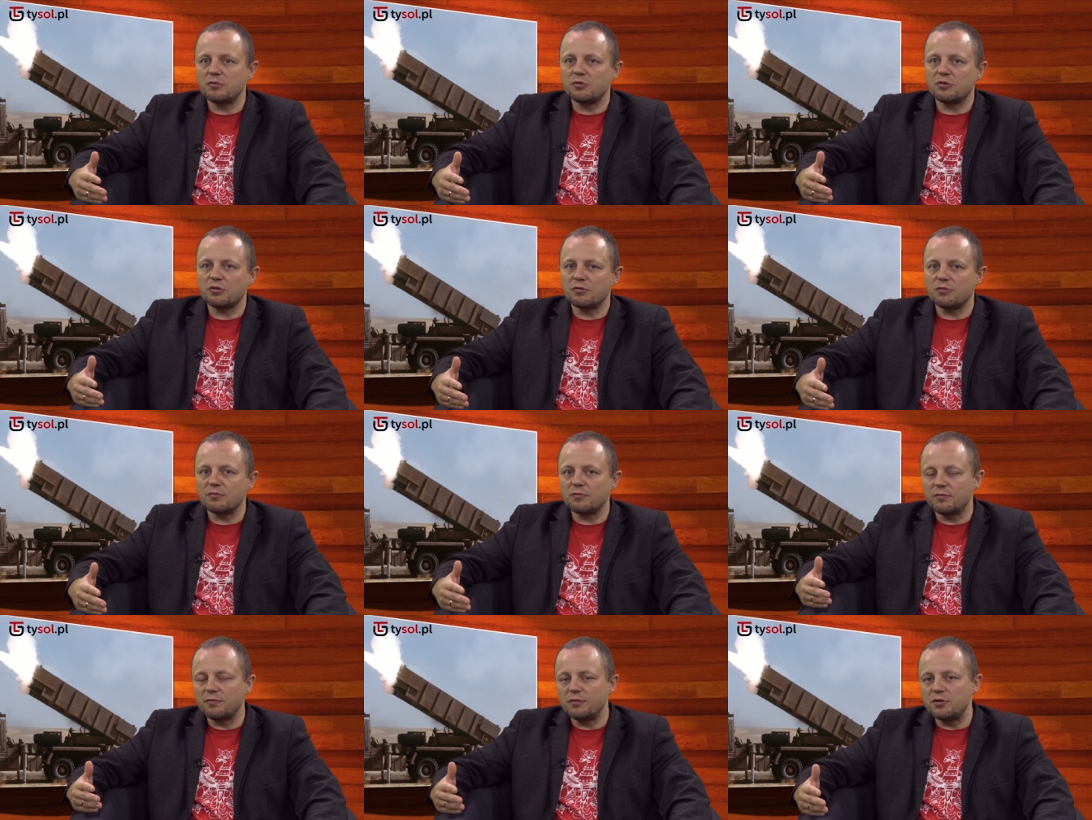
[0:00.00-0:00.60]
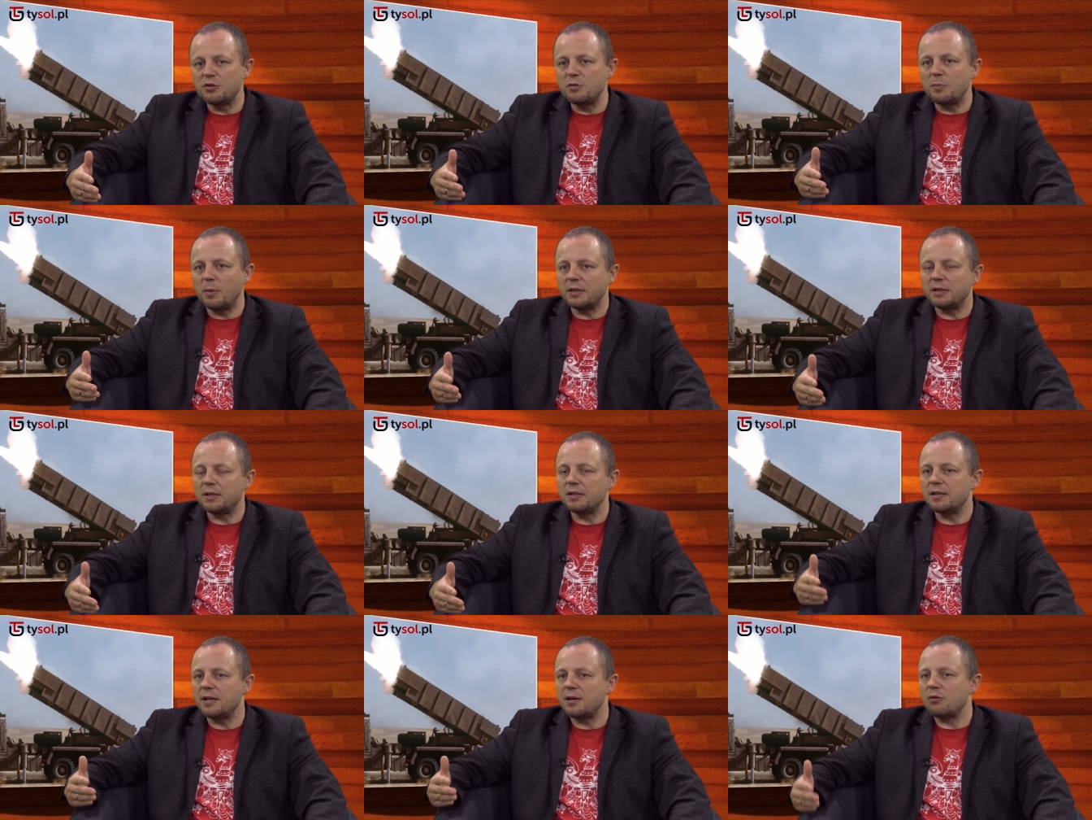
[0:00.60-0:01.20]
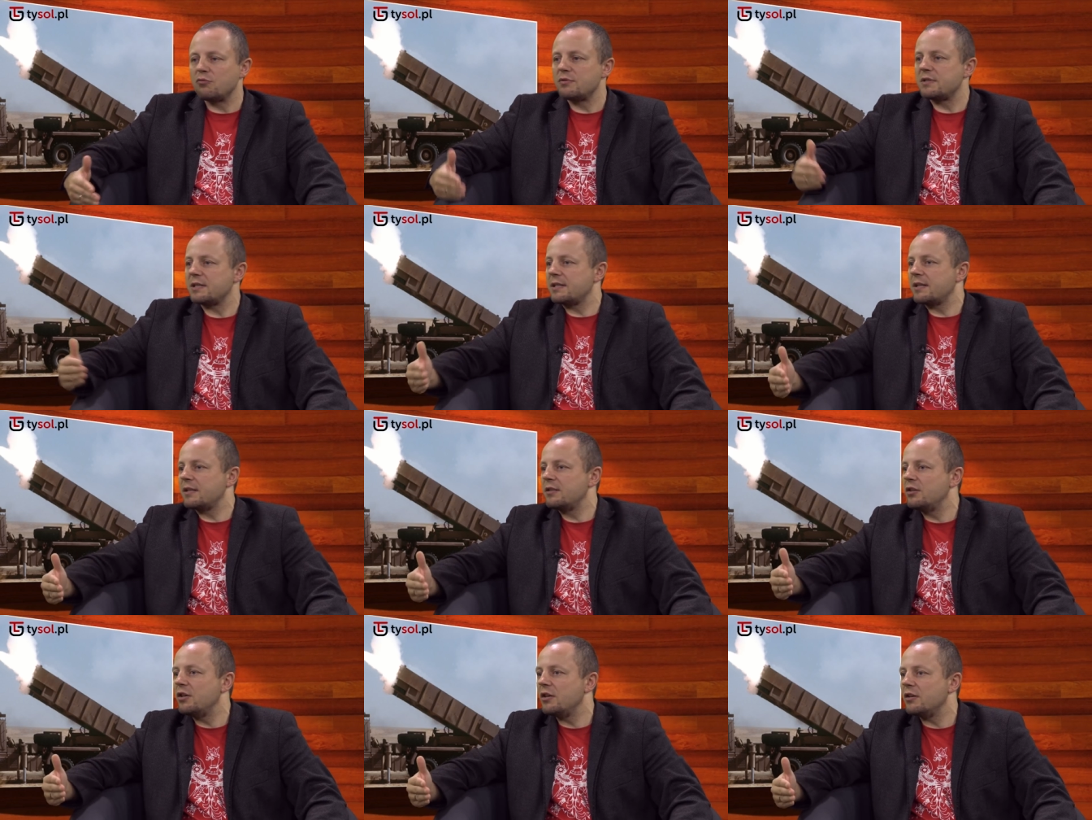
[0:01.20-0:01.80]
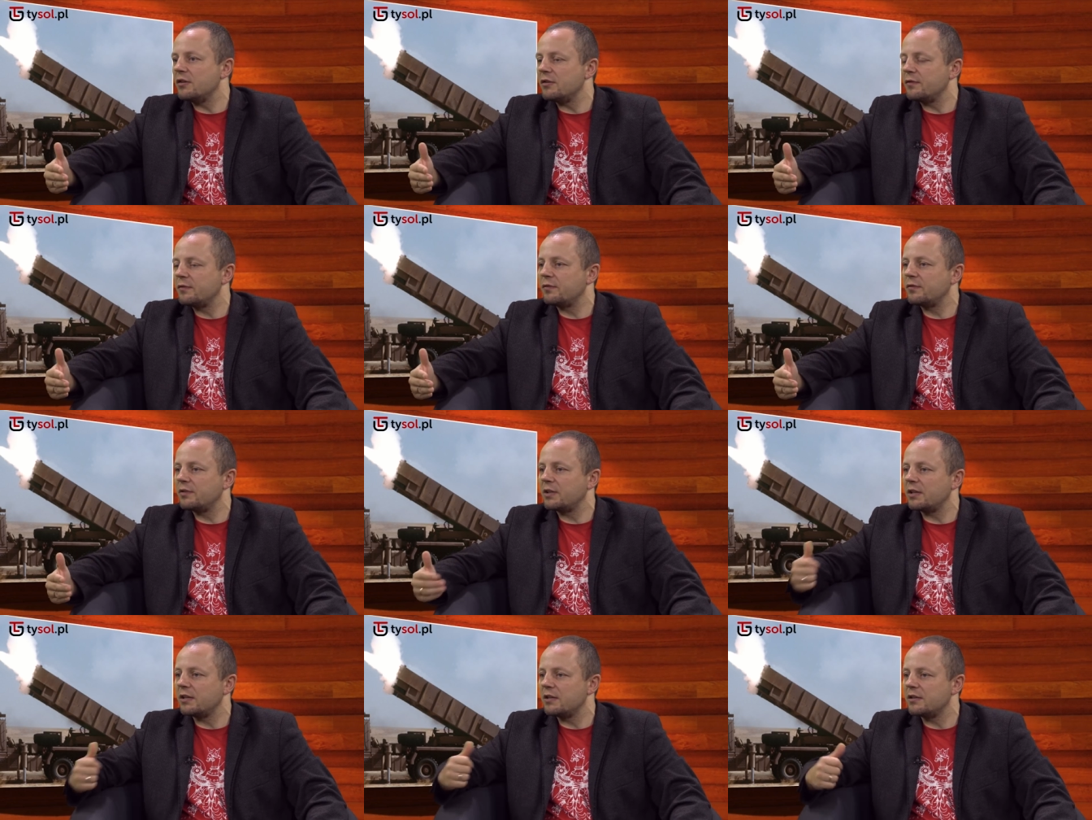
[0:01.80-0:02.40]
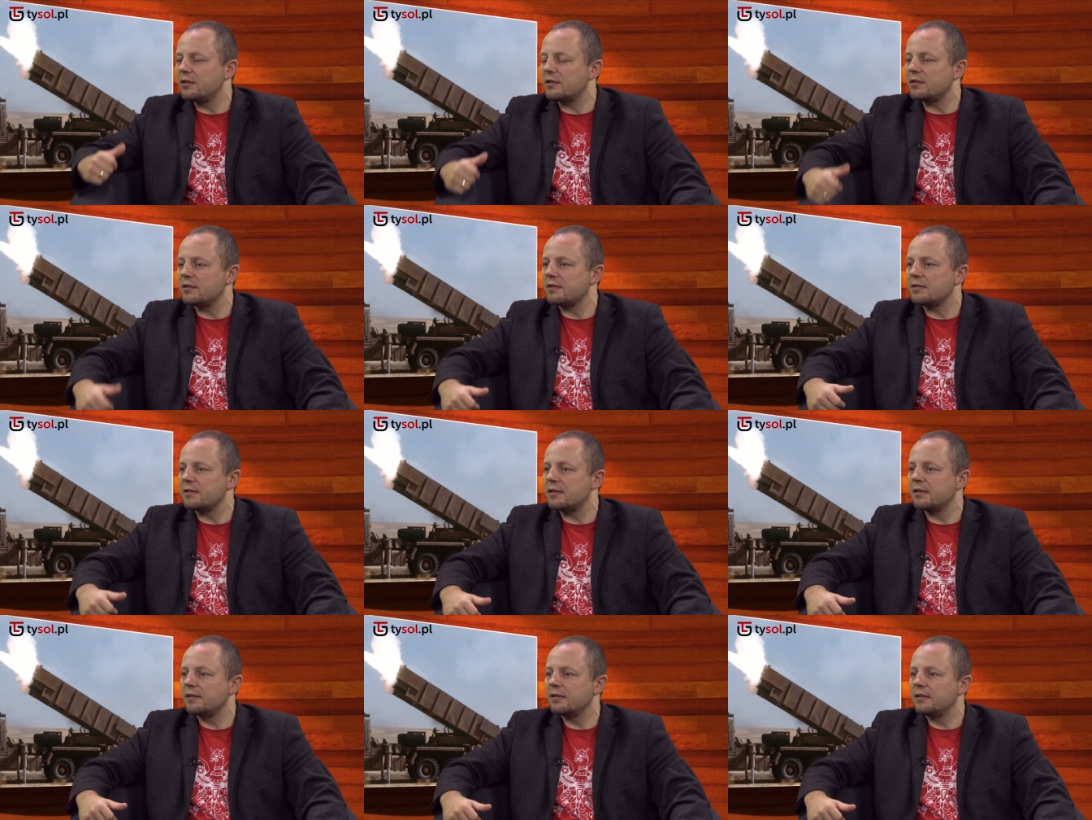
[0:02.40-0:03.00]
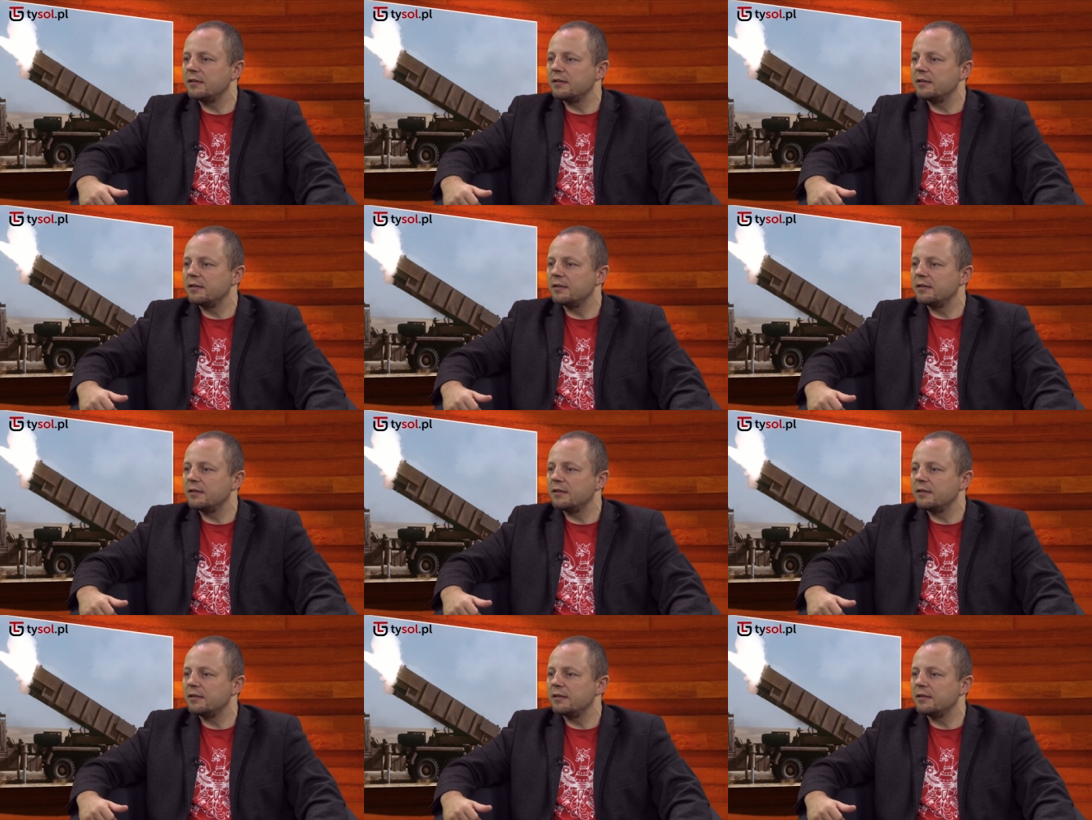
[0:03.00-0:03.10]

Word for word: czy widzi pan generał uzasadnienie w takiej krytyce?